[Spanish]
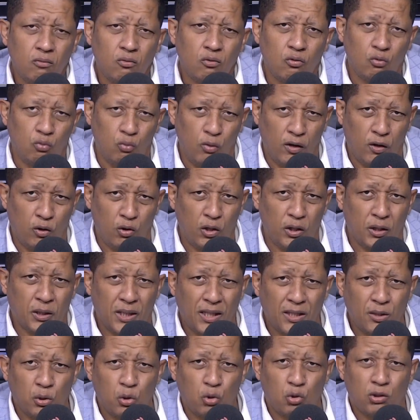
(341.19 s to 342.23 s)
luego de
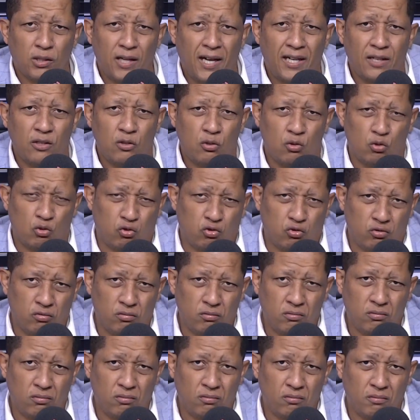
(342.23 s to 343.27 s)
tantos años
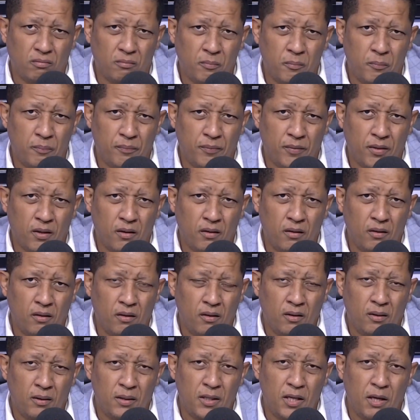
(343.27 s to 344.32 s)

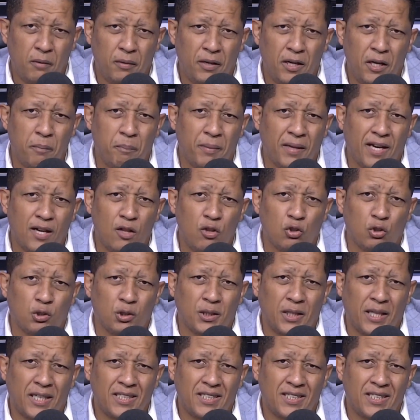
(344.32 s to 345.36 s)
de haberle pagado
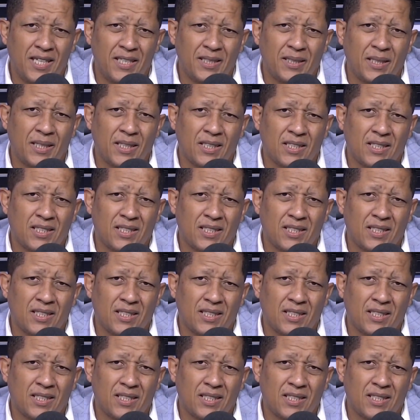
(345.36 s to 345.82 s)
300,